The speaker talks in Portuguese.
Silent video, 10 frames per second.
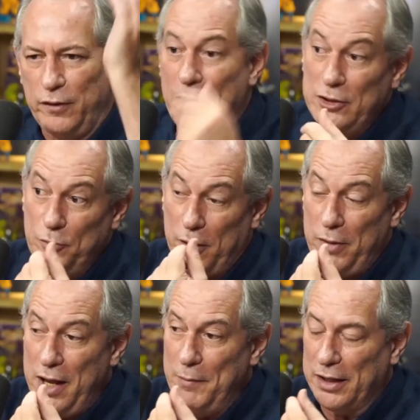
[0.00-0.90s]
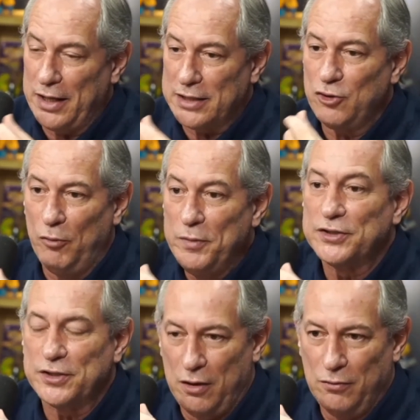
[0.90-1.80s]
Mas o problema é que essa
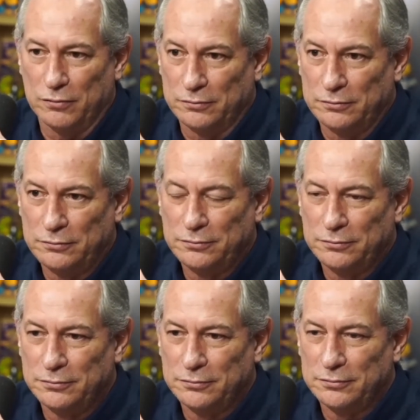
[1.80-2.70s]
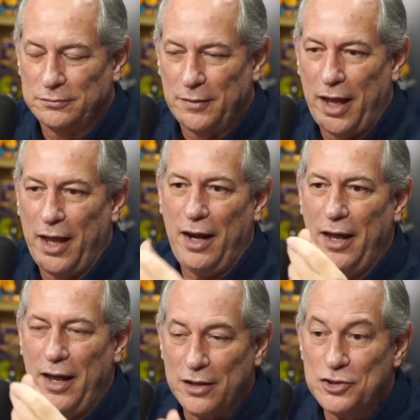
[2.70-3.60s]
omissão ela
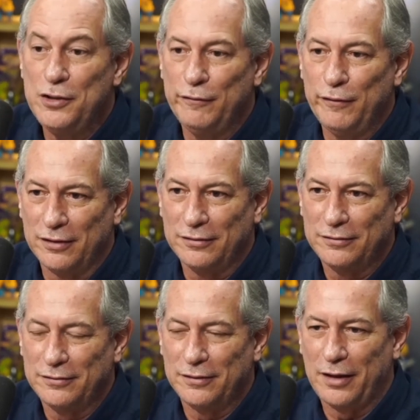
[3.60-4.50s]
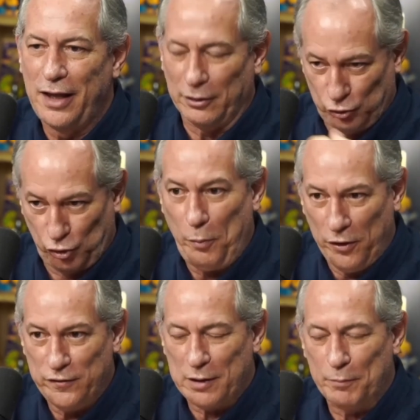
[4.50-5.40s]
é ativa. É, do seu ponto de
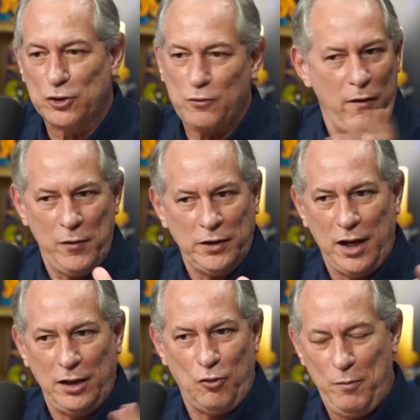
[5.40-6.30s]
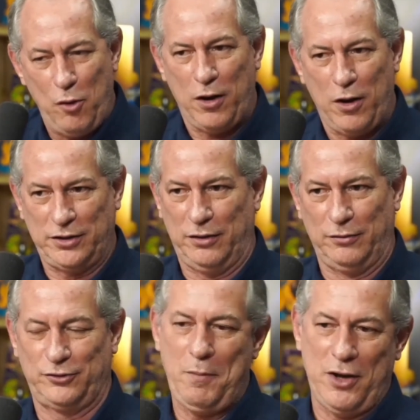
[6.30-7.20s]
vista pessoal, eu entendo com o meu coração.
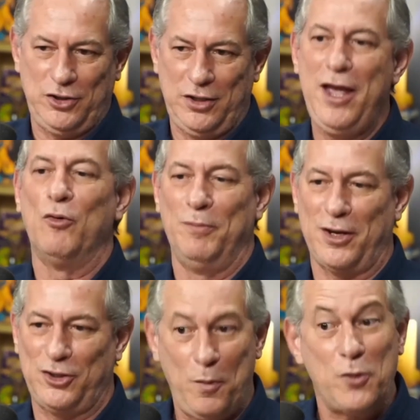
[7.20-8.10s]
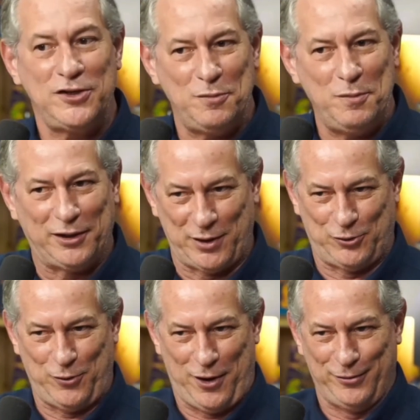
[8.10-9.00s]
Você imagina eu, imagina o meu sentimento
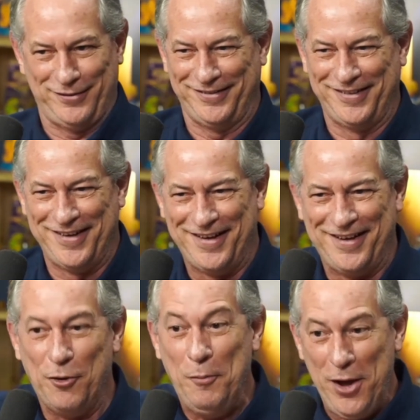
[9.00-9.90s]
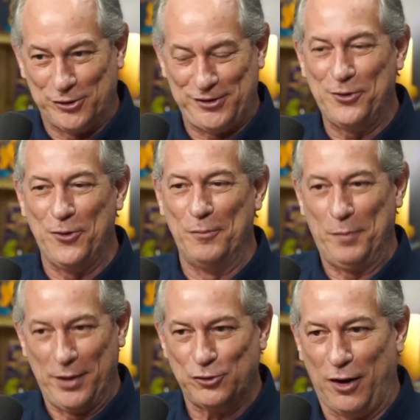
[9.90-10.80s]
pessoal o meu Ciro Gomes,
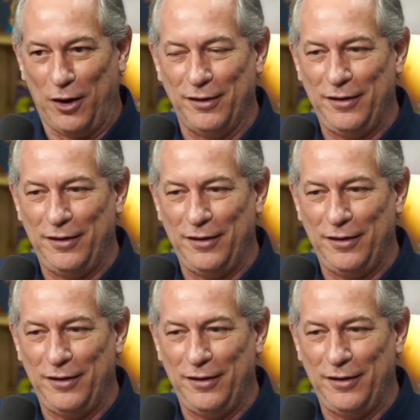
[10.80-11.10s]
pessoal.